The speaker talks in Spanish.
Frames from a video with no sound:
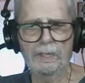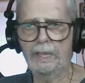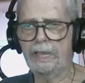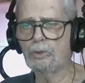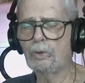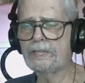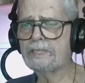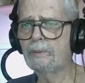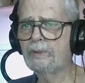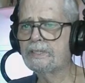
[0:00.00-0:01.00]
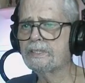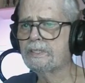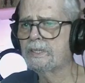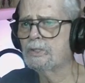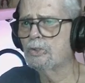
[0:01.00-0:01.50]
Y tú ya
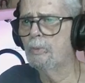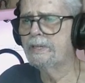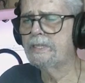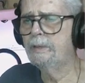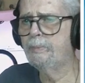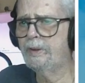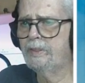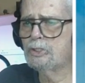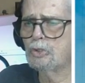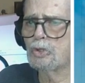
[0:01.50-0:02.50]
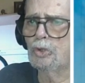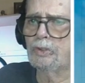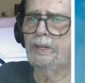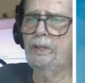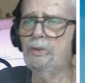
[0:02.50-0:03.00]
sabes, toma siempre de estos
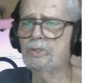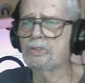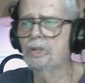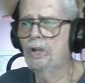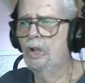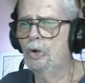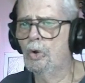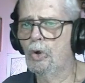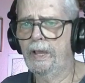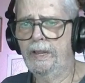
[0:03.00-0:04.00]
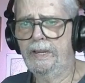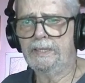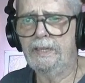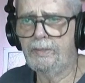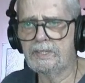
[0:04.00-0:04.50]
contenidos lo que
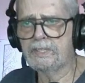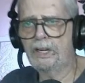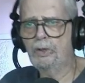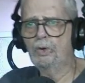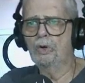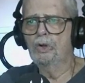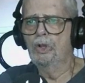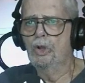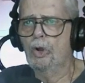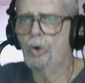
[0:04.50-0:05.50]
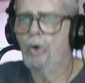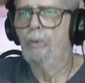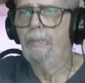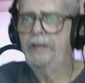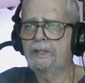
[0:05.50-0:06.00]
creas necesario,
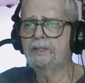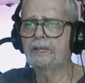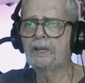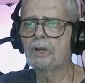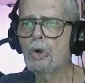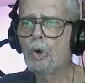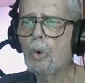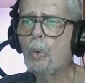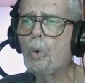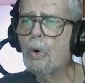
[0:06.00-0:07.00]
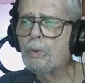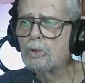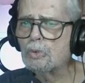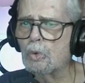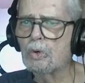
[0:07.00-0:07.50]
conveniente u
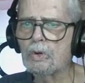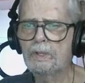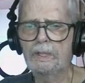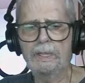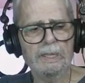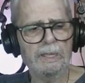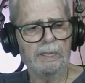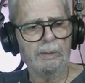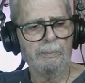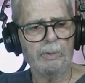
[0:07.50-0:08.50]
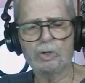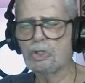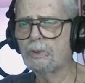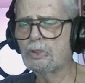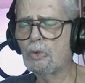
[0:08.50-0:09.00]
oportuno. Pero
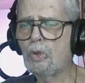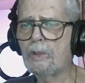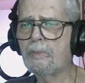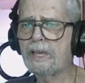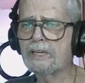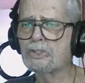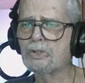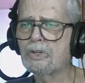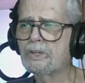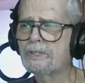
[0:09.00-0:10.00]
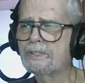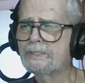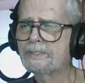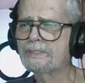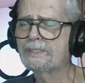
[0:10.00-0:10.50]
sobre todo hazme caso,
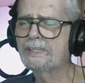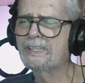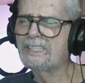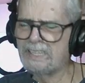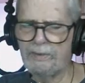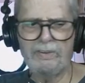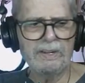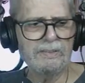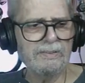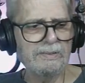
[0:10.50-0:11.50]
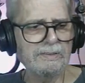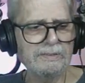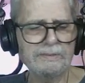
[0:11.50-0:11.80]
sé feliz.